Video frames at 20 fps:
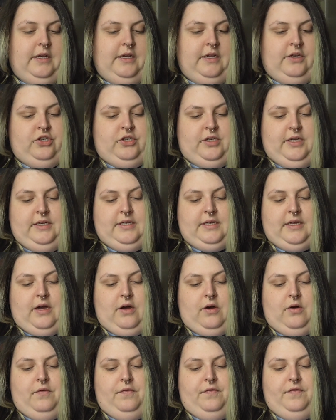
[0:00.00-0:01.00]
Da steht
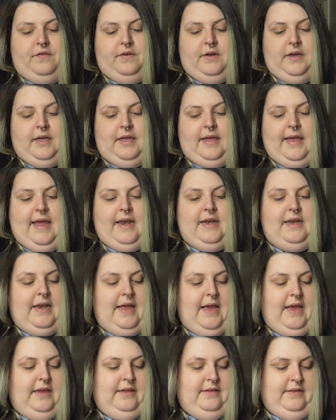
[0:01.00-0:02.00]
drauf, get
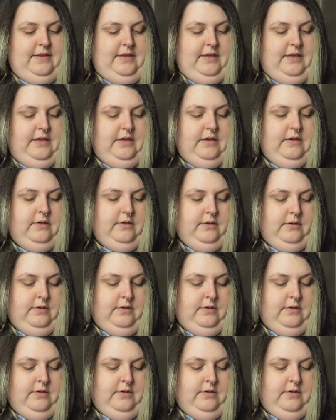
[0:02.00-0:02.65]
lazy.